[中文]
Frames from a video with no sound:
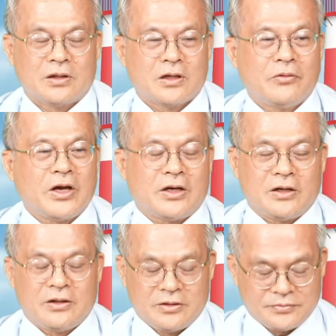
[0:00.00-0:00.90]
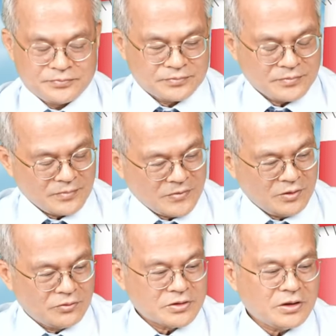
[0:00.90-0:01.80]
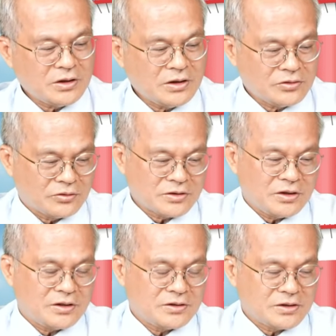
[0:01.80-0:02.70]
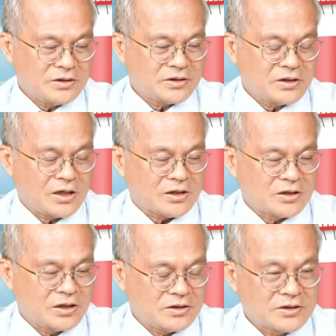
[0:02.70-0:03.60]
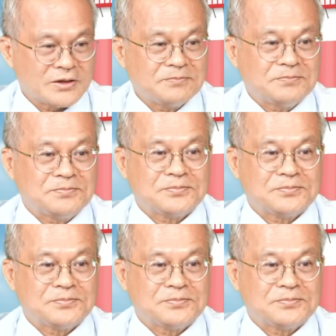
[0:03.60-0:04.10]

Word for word: 各位，我觉得投资人真的是很天真。